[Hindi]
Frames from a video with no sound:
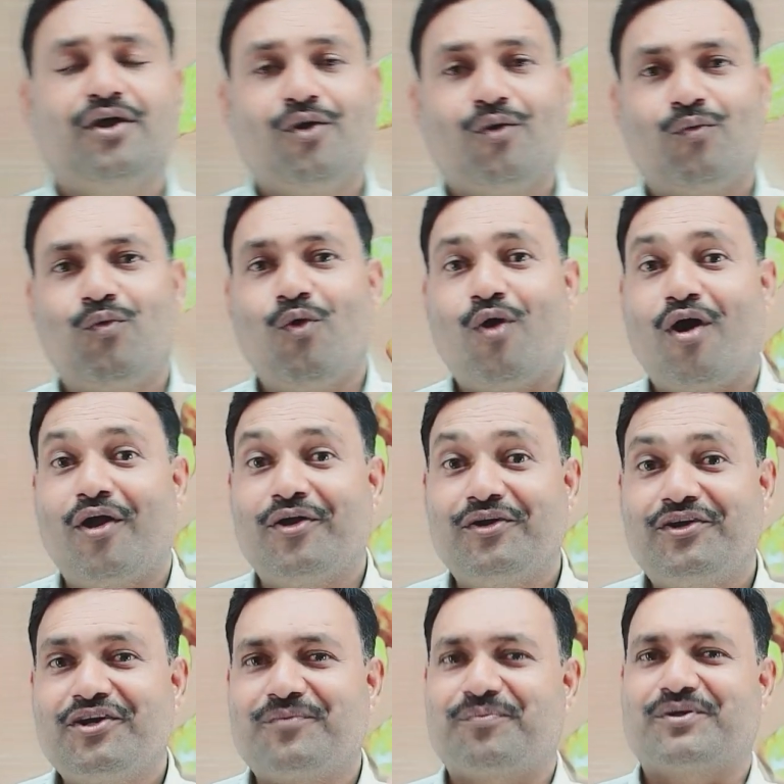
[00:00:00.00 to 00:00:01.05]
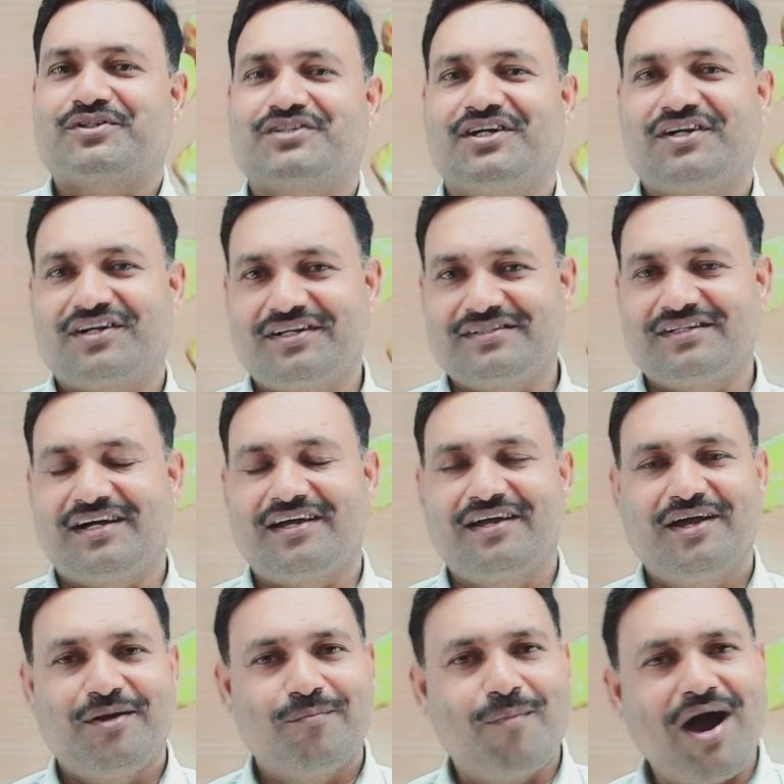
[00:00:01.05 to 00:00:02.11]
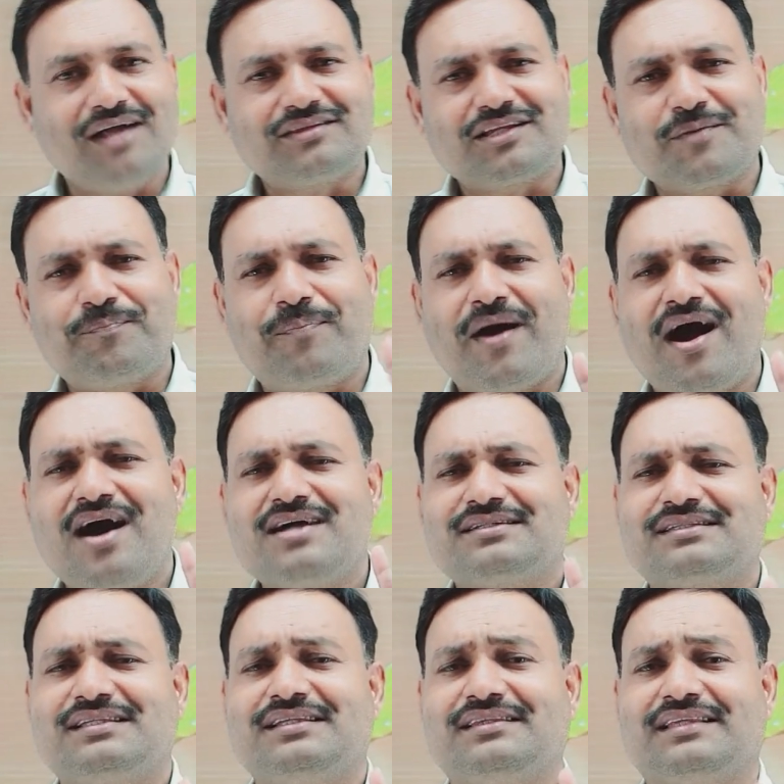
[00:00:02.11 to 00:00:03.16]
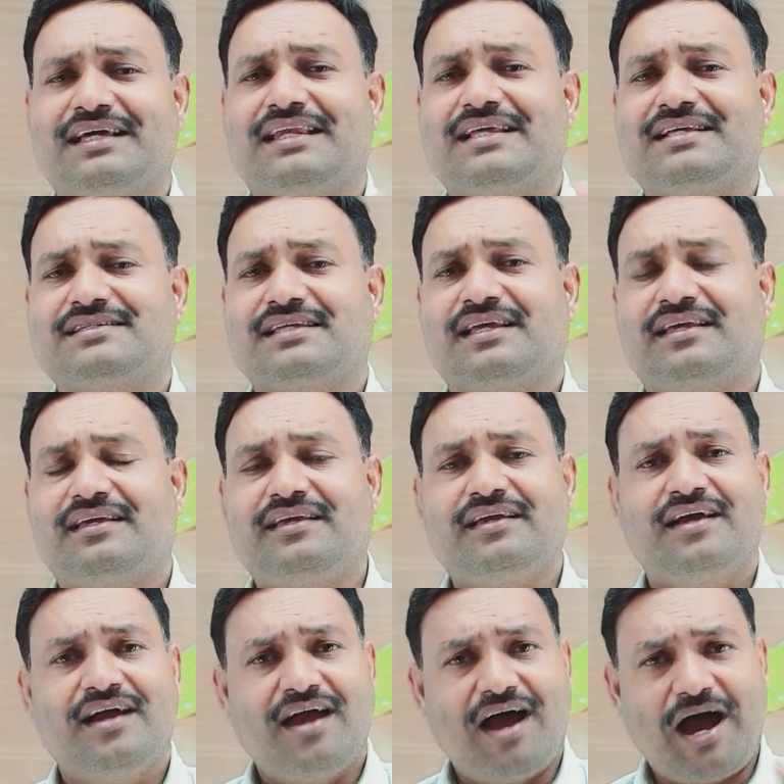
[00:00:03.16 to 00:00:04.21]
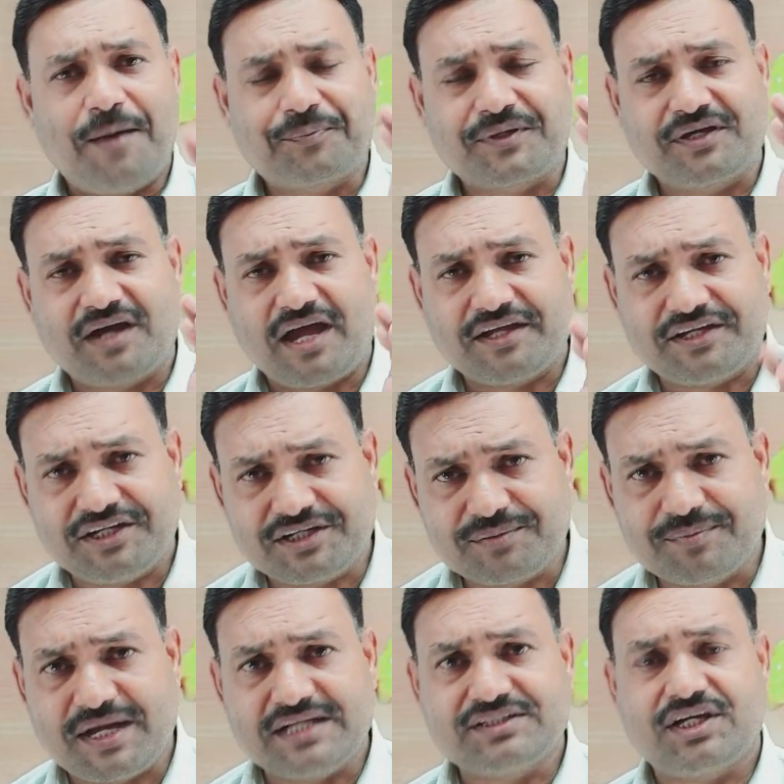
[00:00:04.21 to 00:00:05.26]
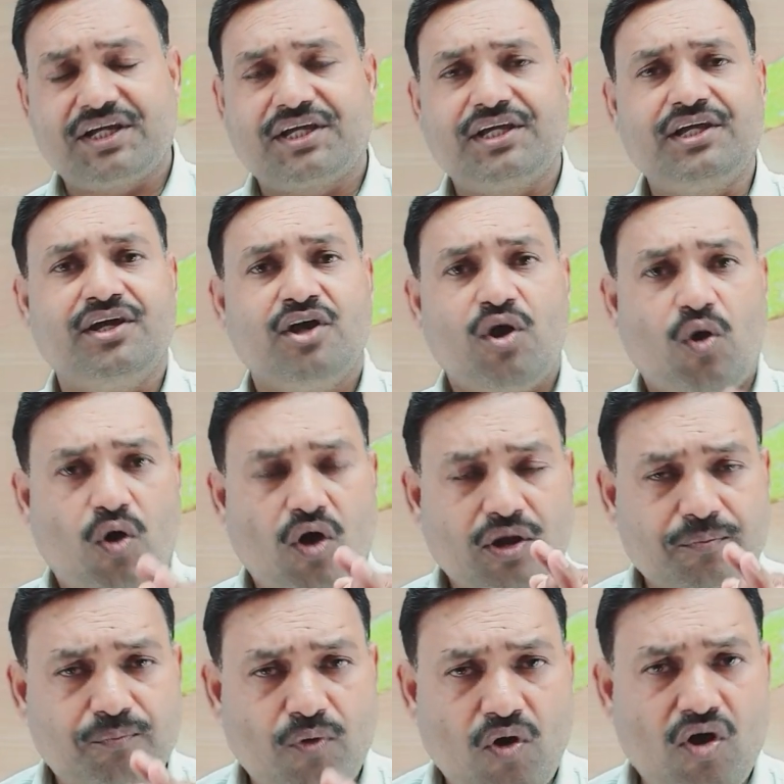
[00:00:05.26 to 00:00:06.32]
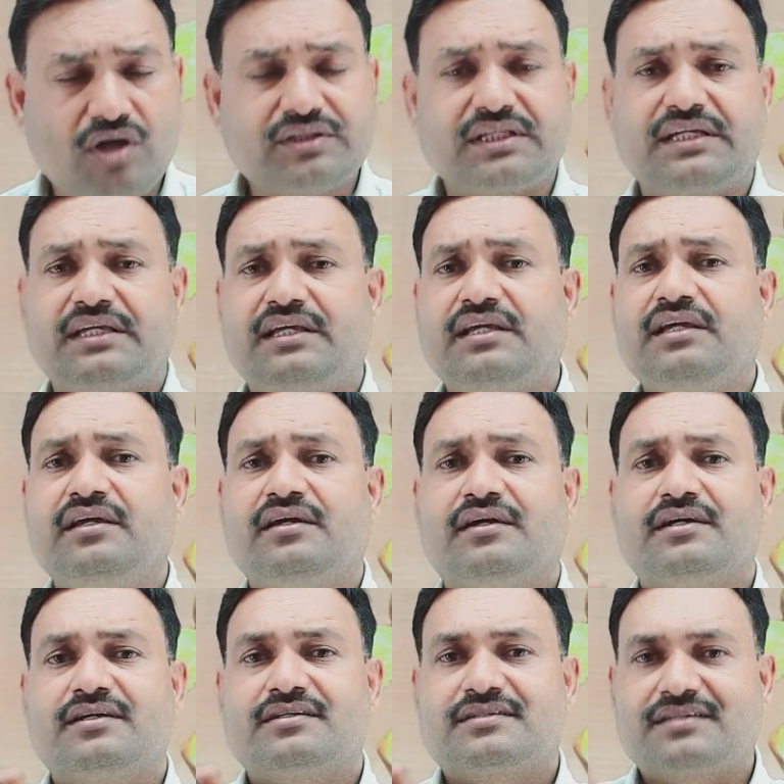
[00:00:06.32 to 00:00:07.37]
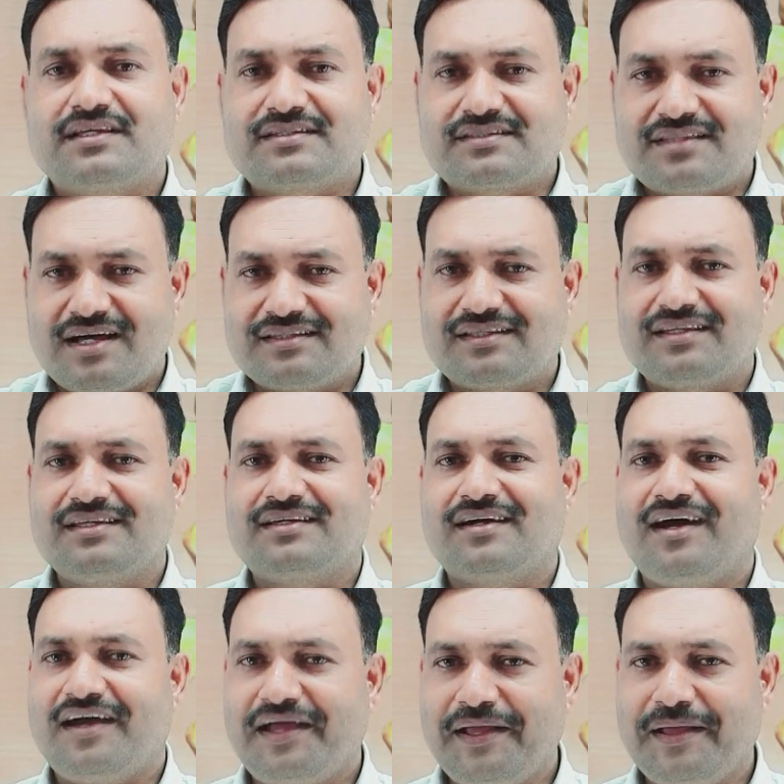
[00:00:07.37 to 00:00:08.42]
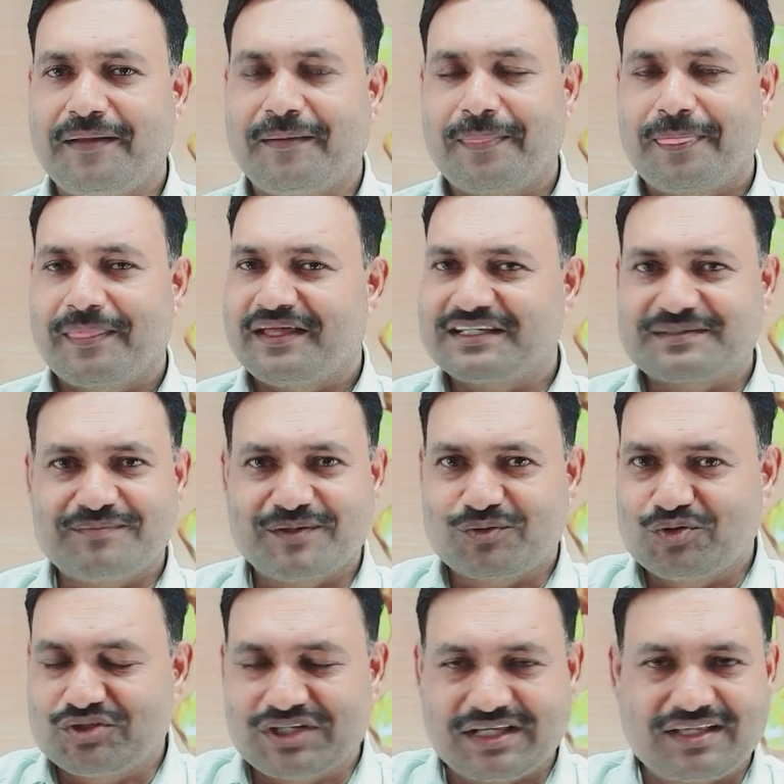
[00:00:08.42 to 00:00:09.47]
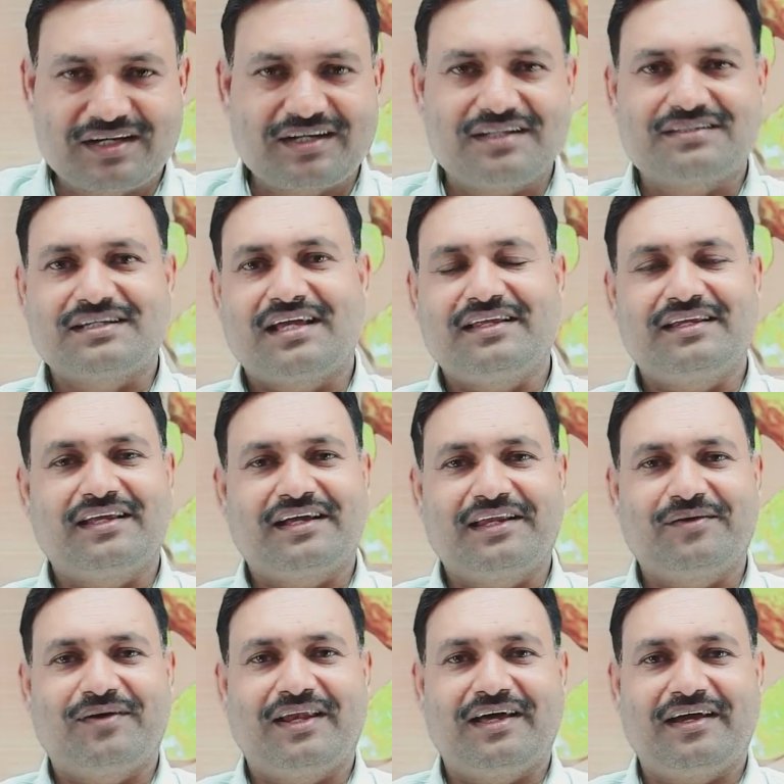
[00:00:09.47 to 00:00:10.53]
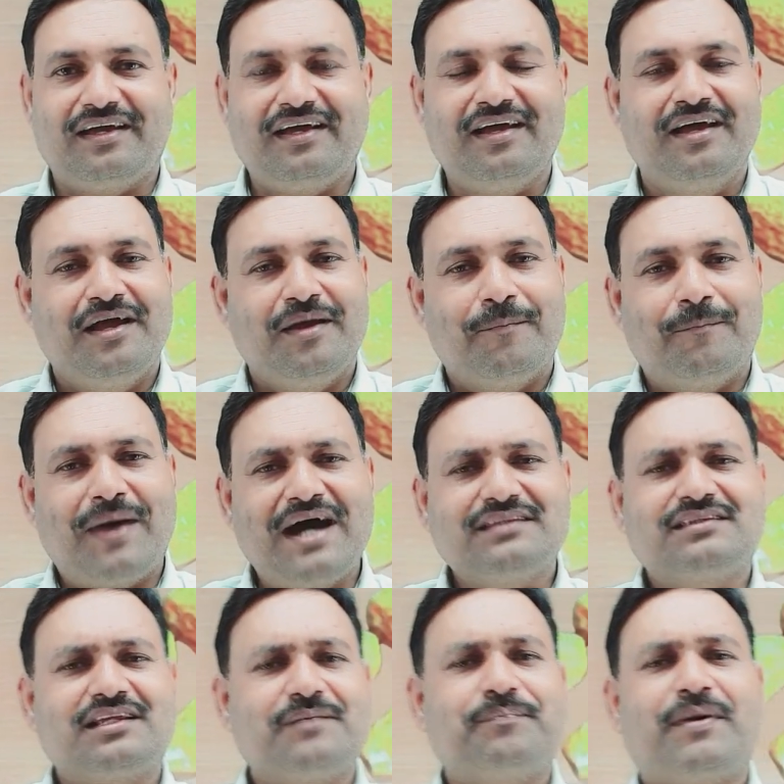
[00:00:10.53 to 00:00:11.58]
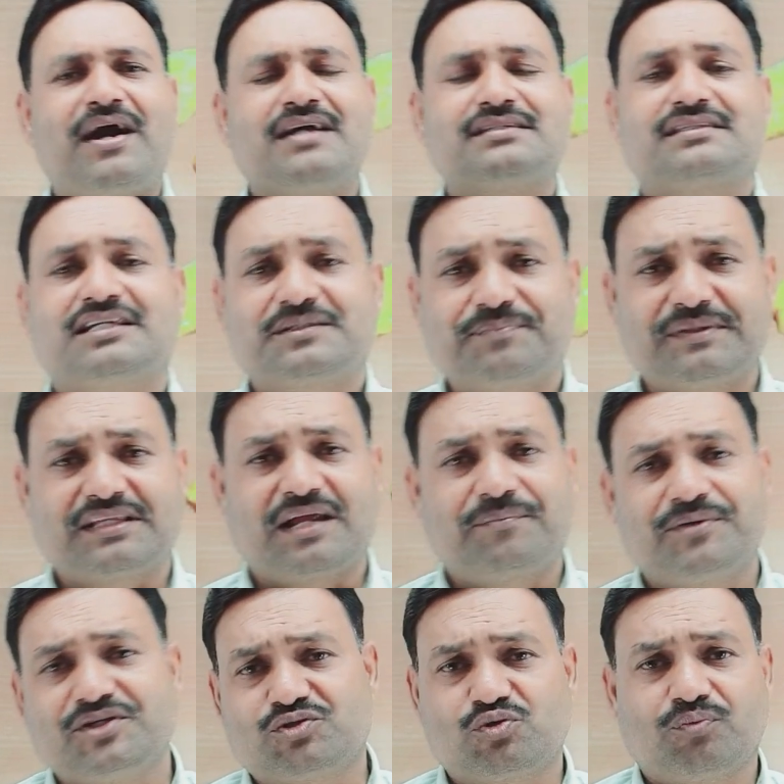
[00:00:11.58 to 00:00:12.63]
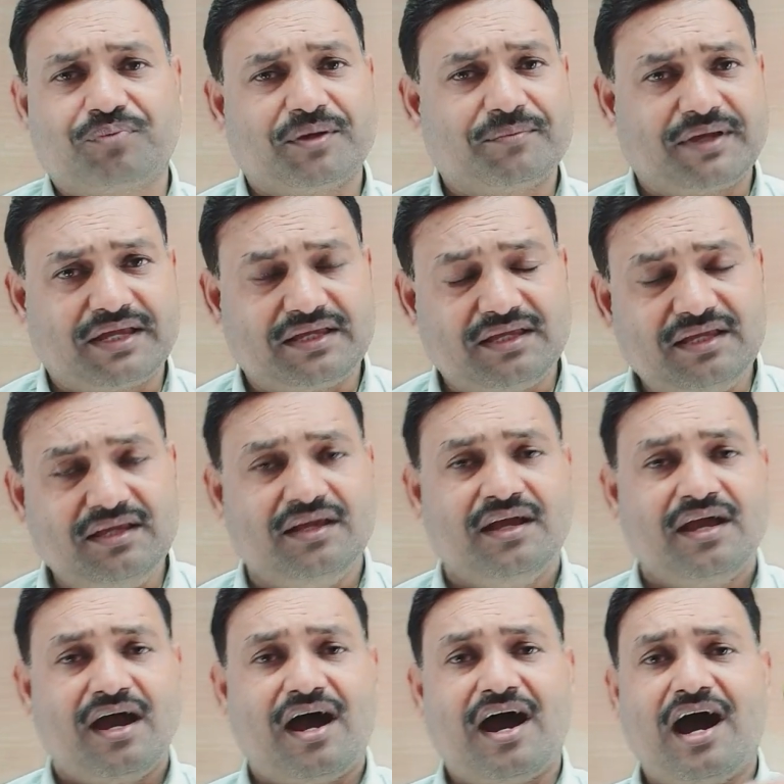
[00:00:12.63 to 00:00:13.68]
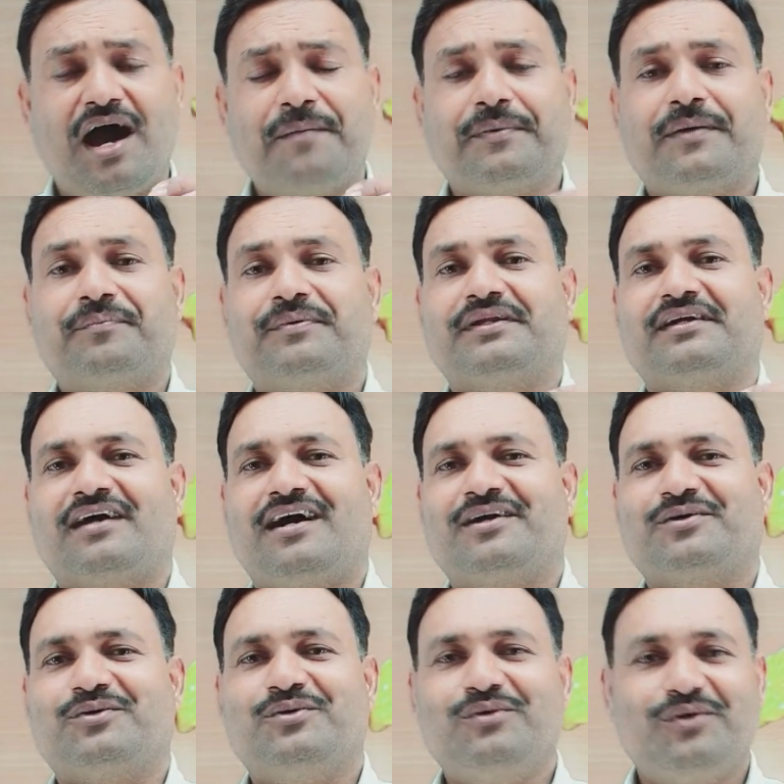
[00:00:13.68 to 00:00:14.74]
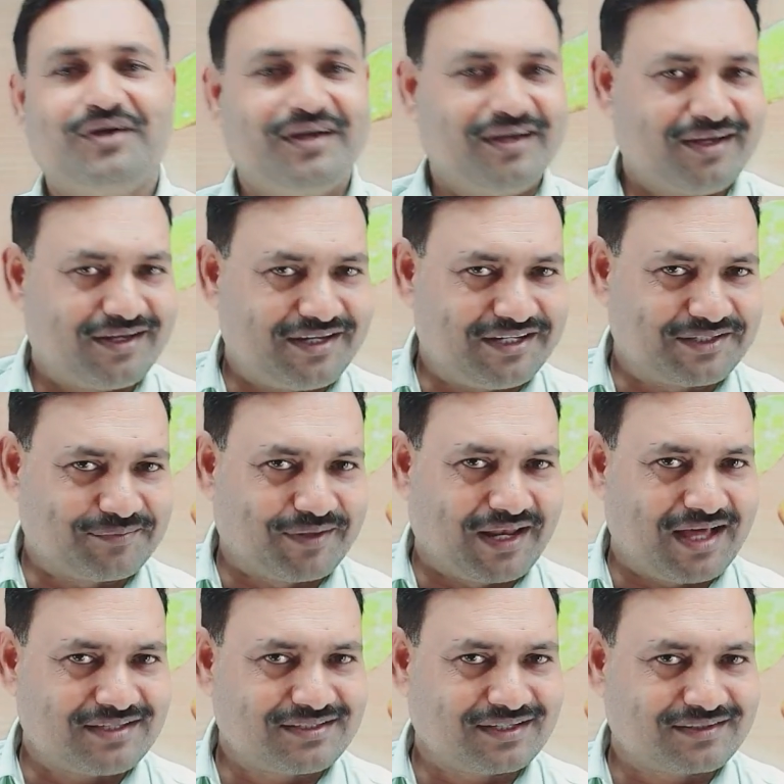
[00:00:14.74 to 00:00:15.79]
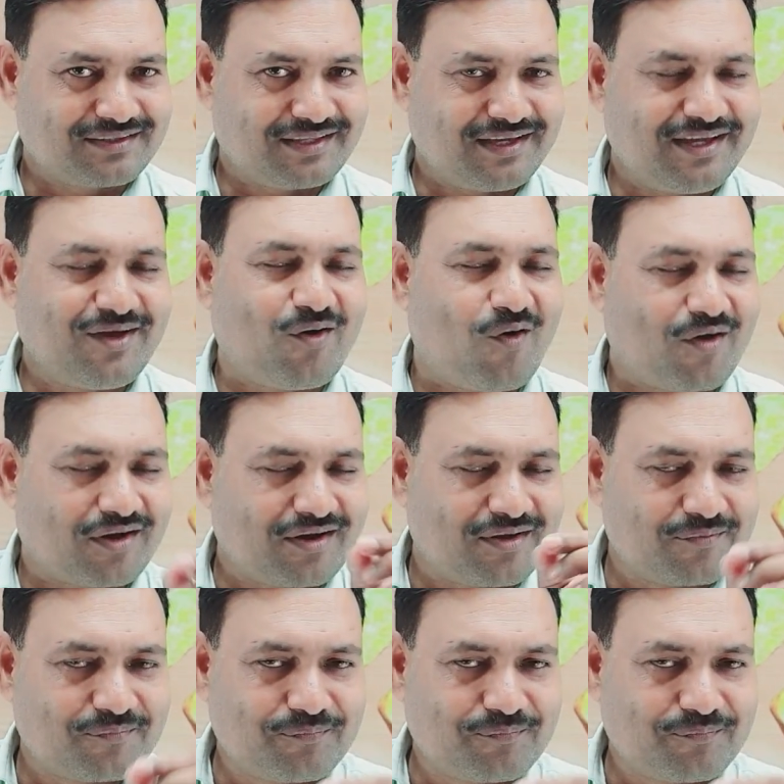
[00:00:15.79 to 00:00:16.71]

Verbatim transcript: वो 100 परसेंट रह जाए मात्र पाँच दिन देने से ही आपकी गाय हीट में आ जाएगी और बहुत ही सस्ता तरीका है इसमें कोई ज़्यादा खर्चा नहीं लगने वाला है मात्र पाँच दस पंद्रह बीस रुपये में ही आप अपनी गाय को हीट में ला सकते हैं और